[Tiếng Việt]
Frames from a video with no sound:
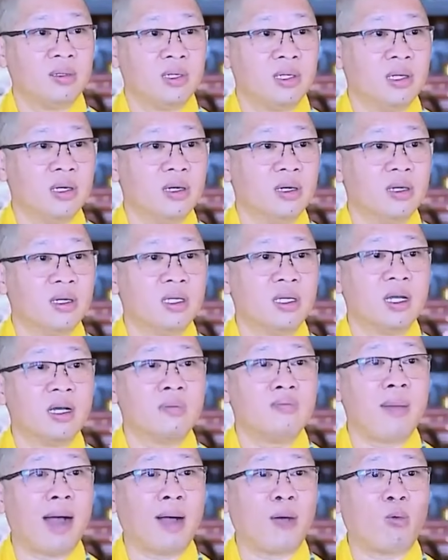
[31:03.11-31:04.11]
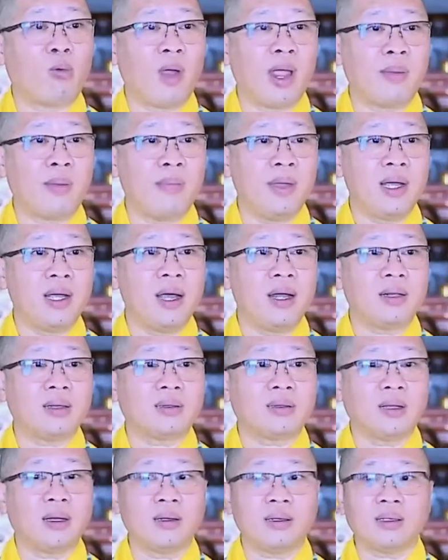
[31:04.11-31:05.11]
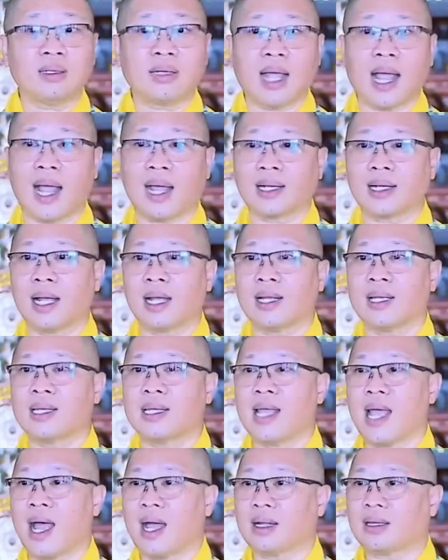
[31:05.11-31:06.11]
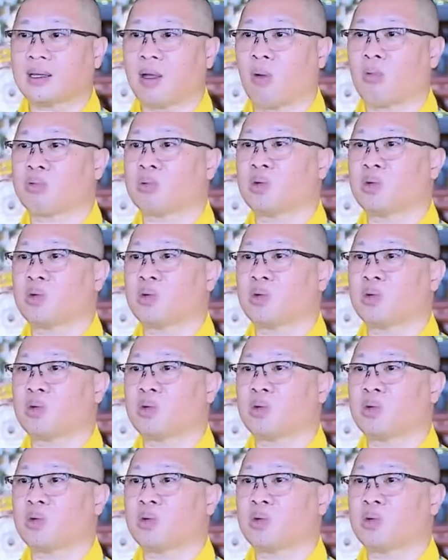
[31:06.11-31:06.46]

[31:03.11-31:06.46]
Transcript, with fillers: dường như bà quen biết hết tất cả các gia tộc